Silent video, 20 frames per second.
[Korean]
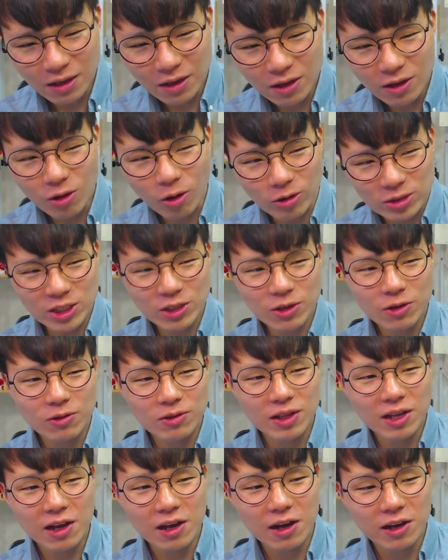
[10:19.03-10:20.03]

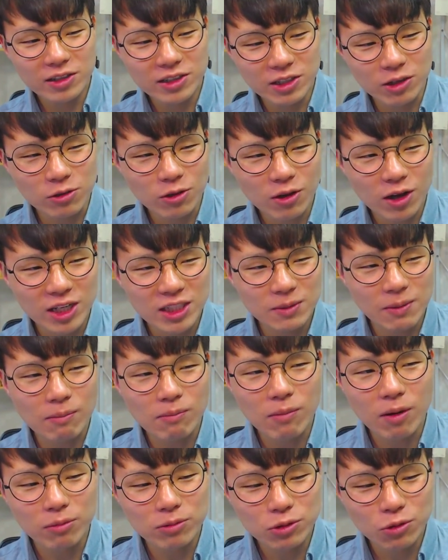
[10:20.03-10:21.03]
어쨌거나 이 여섯 가지
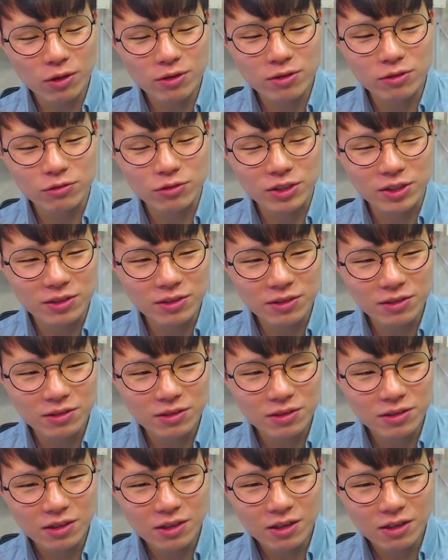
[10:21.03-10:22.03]
방법을 통해서 우리는
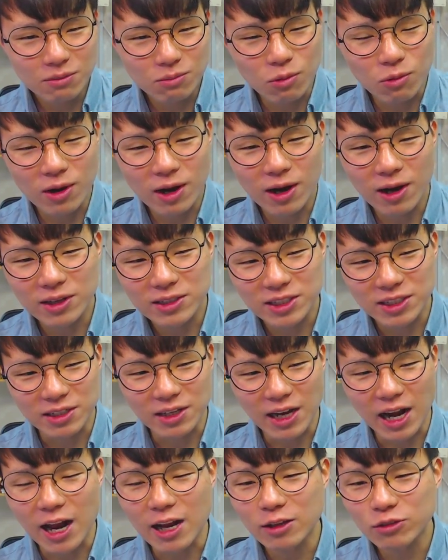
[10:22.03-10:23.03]
뭔가 이제
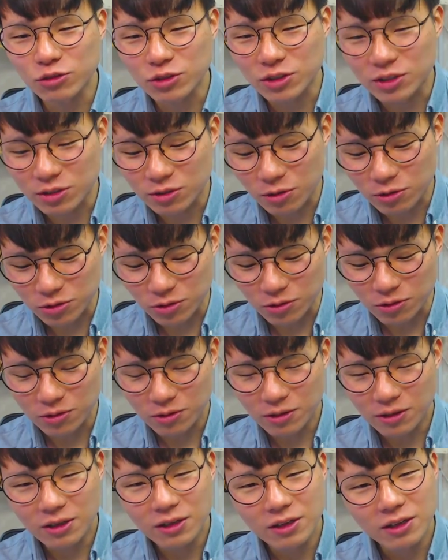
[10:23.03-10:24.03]
알 수 있는 거죠.
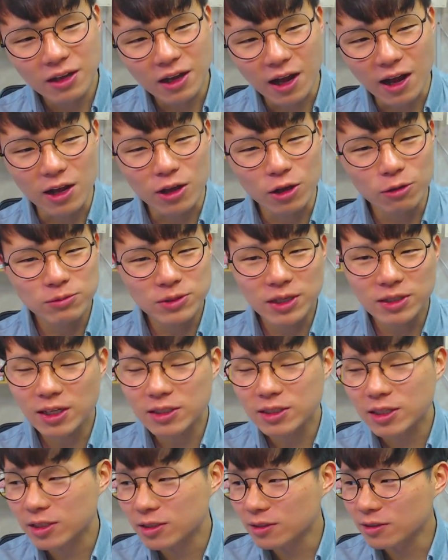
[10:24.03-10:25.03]
아 협상을 할
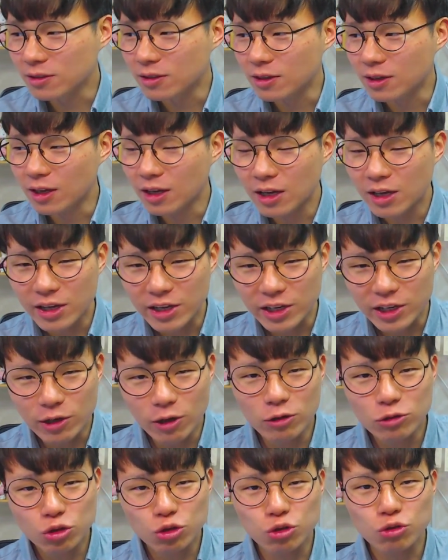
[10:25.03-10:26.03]
때는
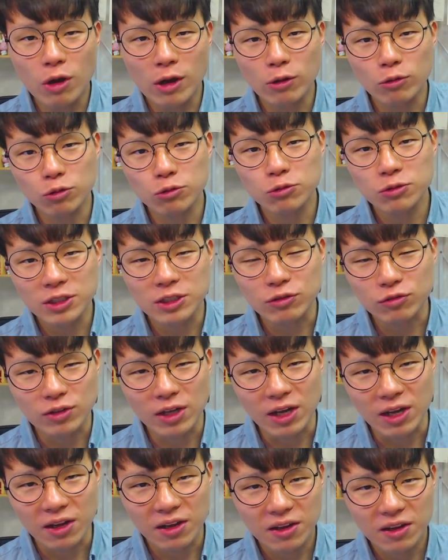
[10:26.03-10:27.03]
이런 중앙 요소들이
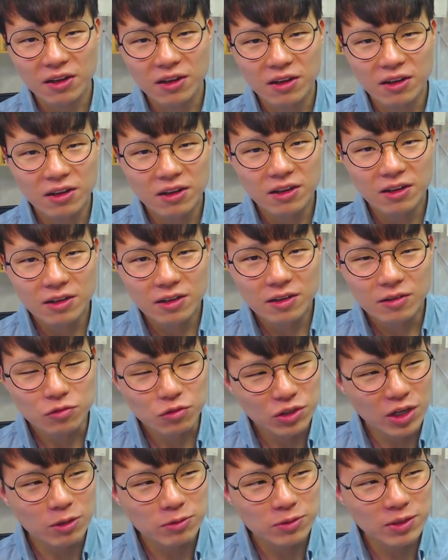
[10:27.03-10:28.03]
있구나.
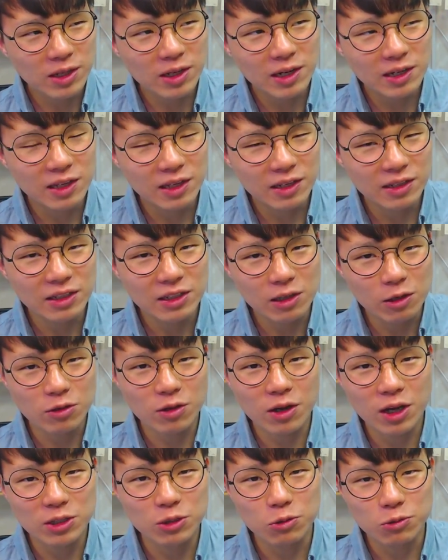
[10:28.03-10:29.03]
우리가 협상을 할 때는 이 여섯
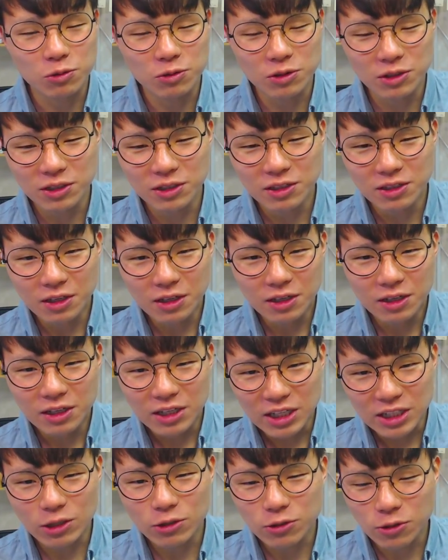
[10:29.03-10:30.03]
가지 요소를
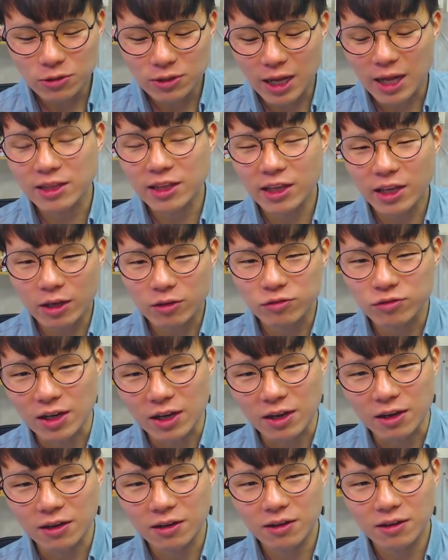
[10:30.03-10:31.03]
잊어서는 안
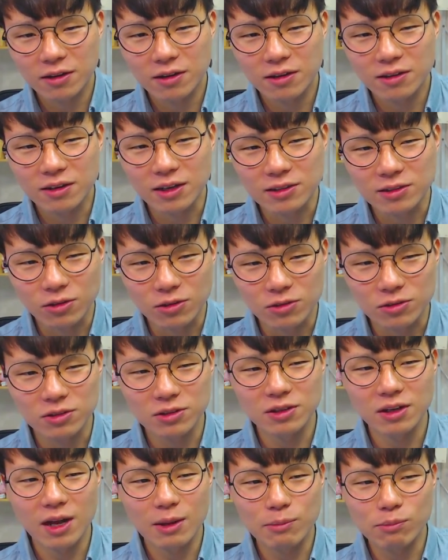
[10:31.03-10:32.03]
되겠구나. 라는
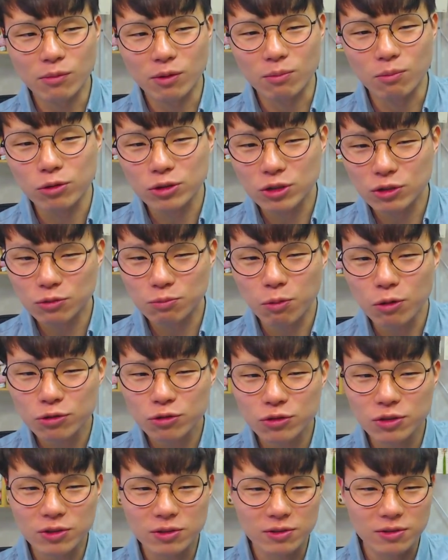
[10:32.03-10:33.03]
거를 한번 볼
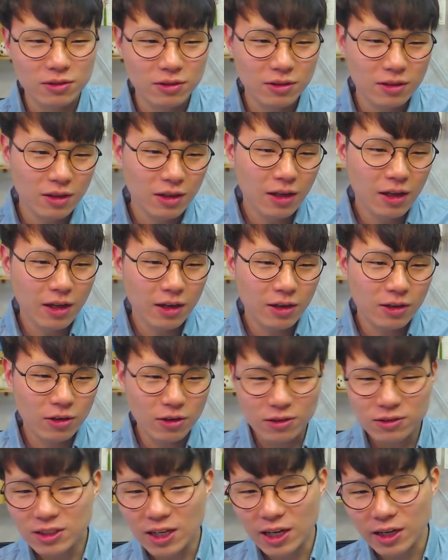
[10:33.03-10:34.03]
수 있는
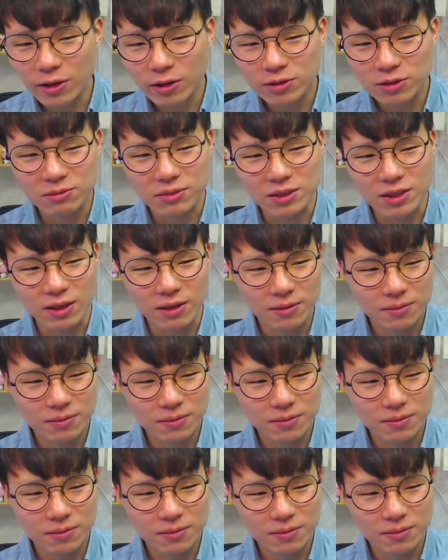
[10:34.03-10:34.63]
그런 사례였습니다.